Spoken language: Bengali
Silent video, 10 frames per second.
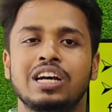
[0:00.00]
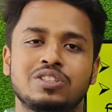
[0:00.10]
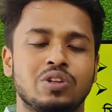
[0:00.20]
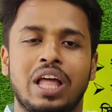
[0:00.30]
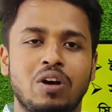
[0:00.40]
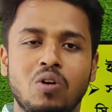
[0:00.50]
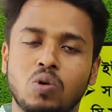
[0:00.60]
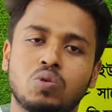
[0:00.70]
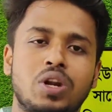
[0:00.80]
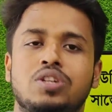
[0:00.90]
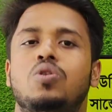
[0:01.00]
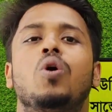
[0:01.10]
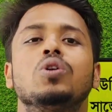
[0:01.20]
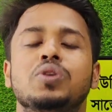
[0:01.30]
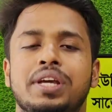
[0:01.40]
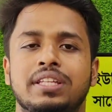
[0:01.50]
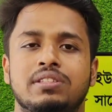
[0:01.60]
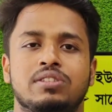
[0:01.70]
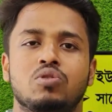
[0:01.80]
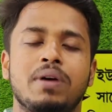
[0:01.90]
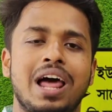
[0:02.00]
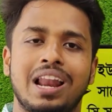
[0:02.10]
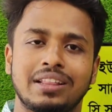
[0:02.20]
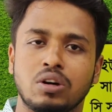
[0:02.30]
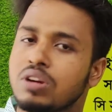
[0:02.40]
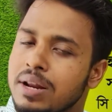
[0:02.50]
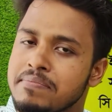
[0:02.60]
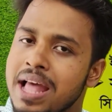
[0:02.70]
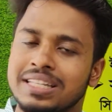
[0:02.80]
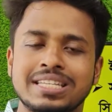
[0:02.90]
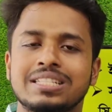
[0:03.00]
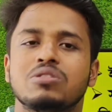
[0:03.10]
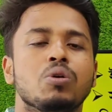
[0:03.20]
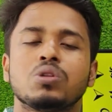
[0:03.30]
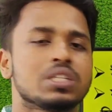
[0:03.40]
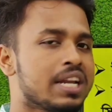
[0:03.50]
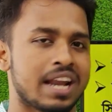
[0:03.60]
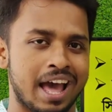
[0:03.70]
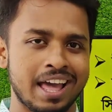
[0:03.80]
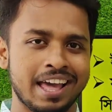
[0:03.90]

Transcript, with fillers: সো দেখো কতটা সহজ হয়ে গেছে তোমার আলাদা করে আর ম্যাথ শিখতে হচ্ছে না